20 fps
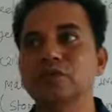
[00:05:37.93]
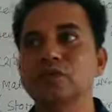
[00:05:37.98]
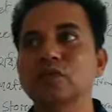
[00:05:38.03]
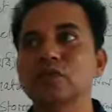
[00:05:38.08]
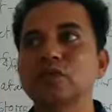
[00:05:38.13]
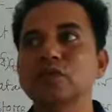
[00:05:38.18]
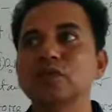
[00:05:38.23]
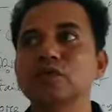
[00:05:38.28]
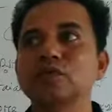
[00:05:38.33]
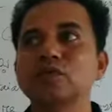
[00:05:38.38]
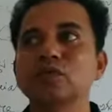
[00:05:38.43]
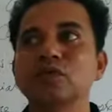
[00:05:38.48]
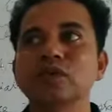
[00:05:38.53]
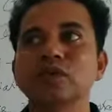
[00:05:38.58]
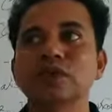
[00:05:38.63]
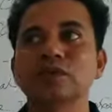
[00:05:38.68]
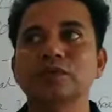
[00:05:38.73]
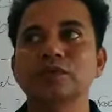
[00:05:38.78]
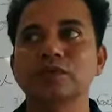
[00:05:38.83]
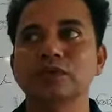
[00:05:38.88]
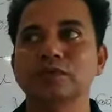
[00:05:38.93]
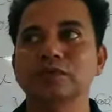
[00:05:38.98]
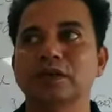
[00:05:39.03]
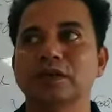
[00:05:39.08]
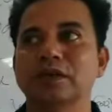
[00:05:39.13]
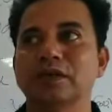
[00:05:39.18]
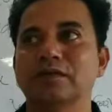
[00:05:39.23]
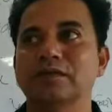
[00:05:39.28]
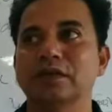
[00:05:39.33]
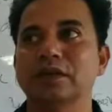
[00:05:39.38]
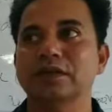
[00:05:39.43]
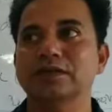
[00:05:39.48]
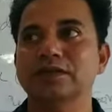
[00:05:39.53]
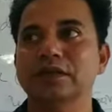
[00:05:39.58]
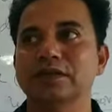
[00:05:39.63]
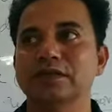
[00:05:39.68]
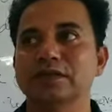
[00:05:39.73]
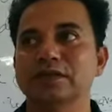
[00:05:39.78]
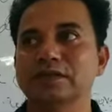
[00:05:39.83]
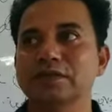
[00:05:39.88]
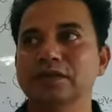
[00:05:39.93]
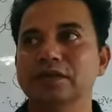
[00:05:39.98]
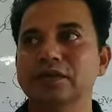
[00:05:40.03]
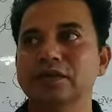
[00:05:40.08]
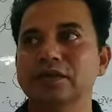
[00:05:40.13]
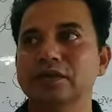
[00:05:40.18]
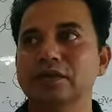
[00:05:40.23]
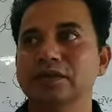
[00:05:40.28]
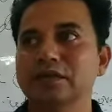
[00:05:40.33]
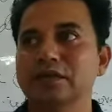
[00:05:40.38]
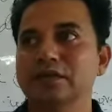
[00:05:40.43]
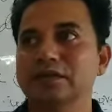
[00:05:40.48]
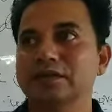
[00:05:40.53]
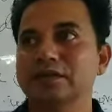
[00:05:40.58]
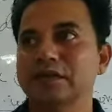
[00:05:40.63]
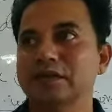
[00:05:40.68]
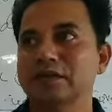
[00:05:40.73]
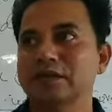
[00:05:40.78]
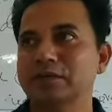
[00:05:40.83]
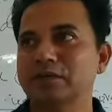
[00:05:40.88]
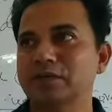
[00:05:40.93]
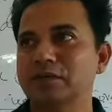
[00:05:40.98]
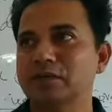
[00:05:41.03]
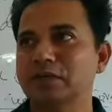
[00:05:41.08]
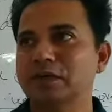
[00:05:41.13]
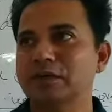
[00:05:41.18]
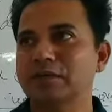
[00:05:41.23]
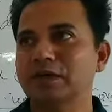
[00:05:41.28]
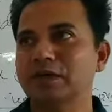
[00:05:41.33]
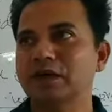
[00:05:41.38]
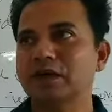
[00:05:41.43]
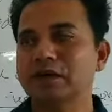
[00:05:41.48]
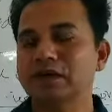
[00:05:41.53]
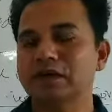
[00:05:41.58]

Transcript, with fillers: মোট মূল্যের পরিমাণ আমরা জানতে পারি তাকে বলবো আমরা